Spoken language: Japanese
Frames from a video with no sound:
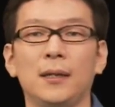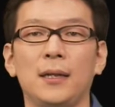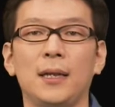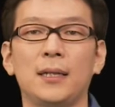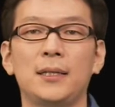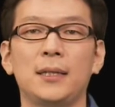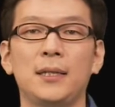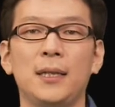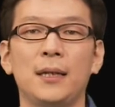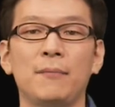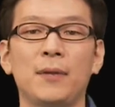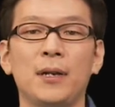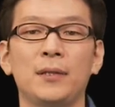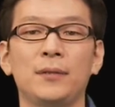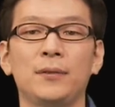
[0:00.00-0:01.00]

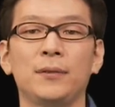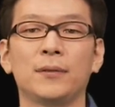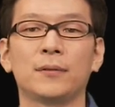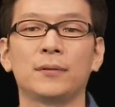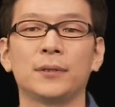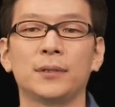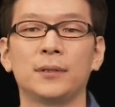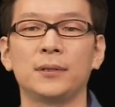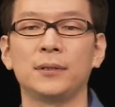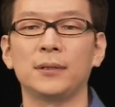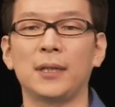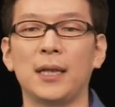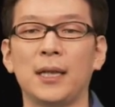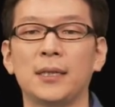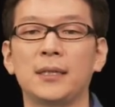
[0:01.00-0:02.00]
HDMI 入力す
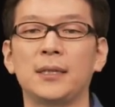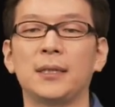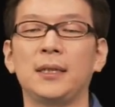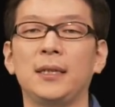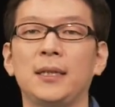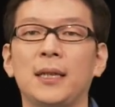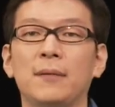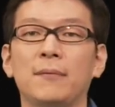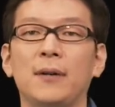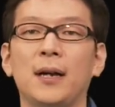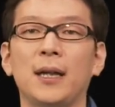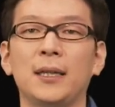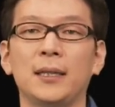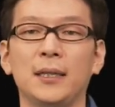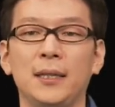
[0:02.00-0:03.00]
る
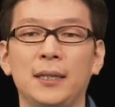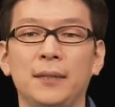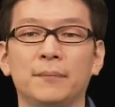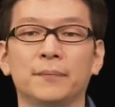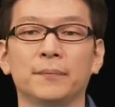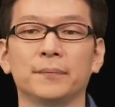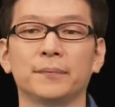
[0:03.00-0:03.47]
HDMIイン。